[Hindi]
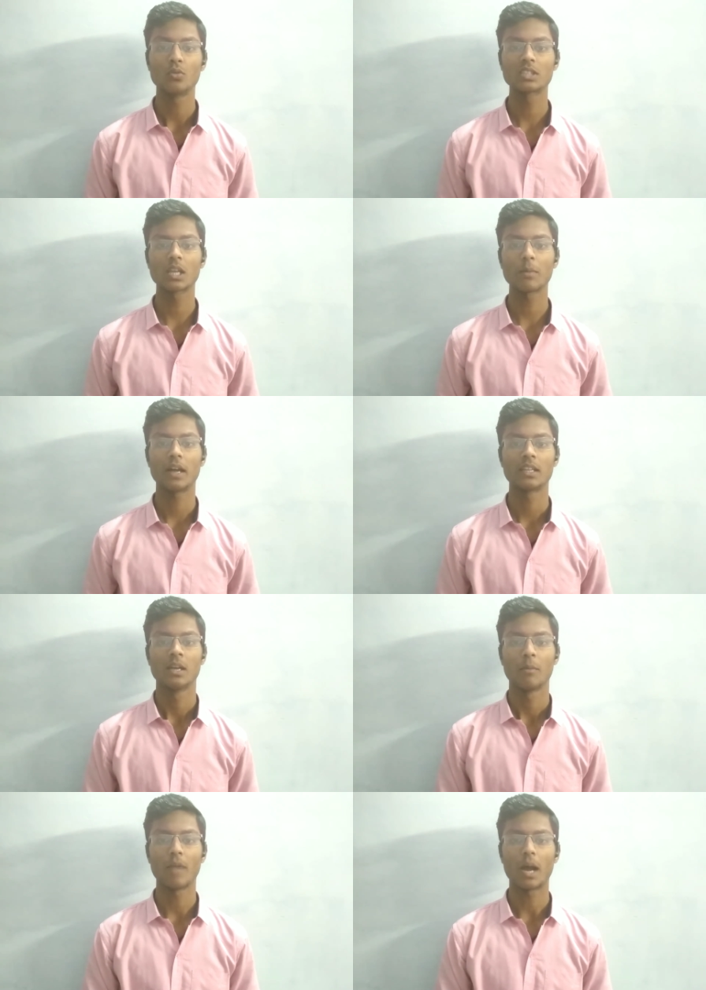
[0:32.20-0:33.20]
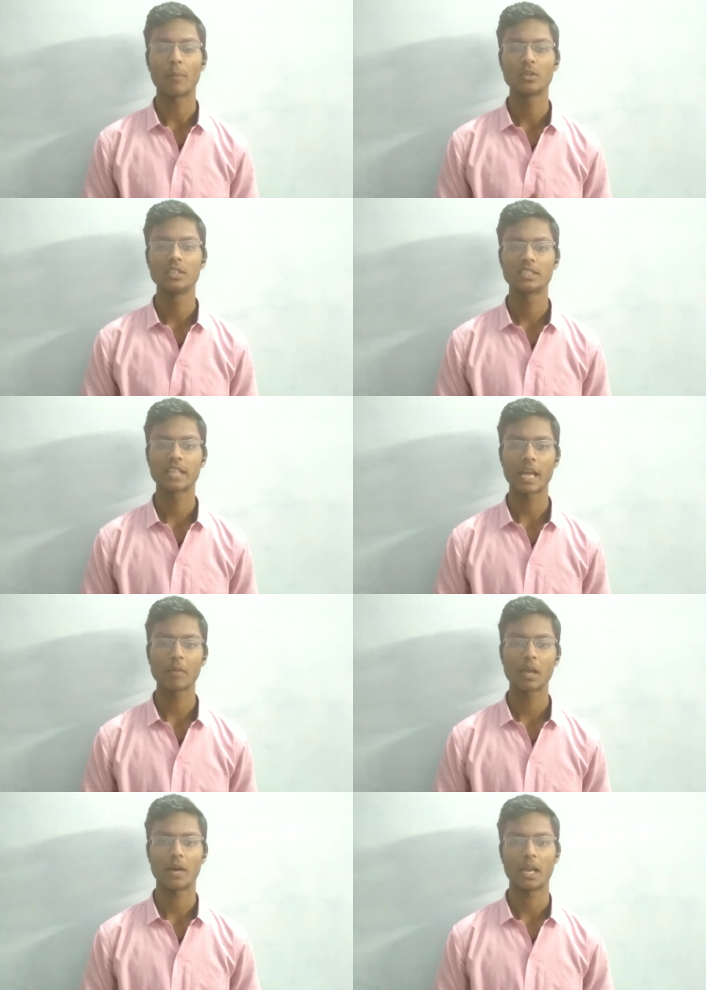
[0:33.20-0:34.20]
उसके बाद मैं आपको इस
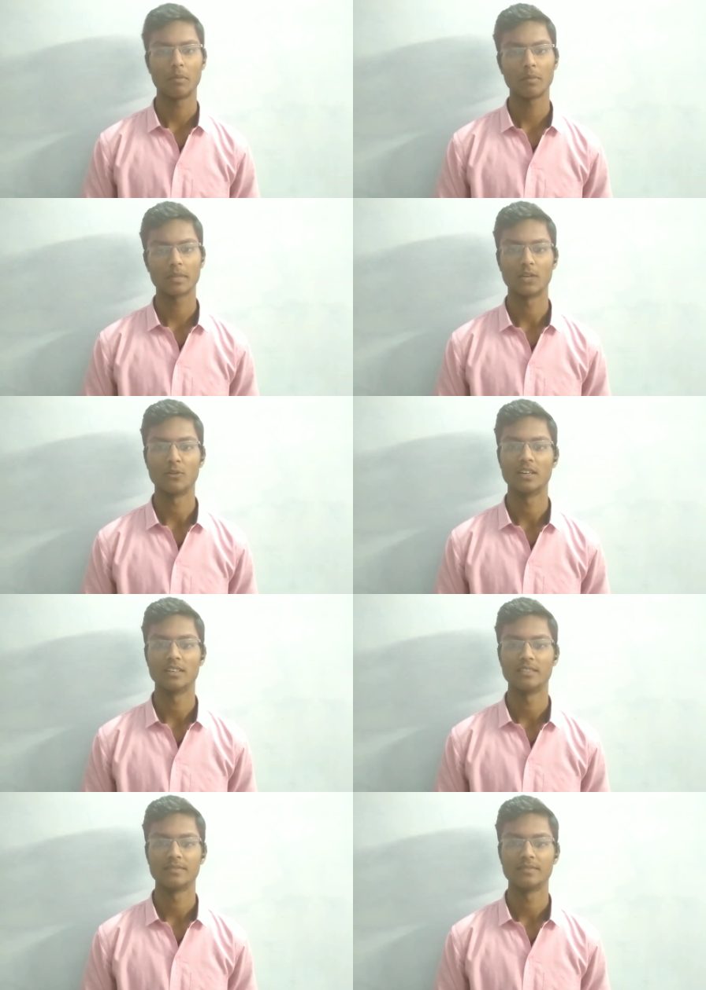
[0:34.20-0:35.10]
स्कैम के बारे में बताऊंगा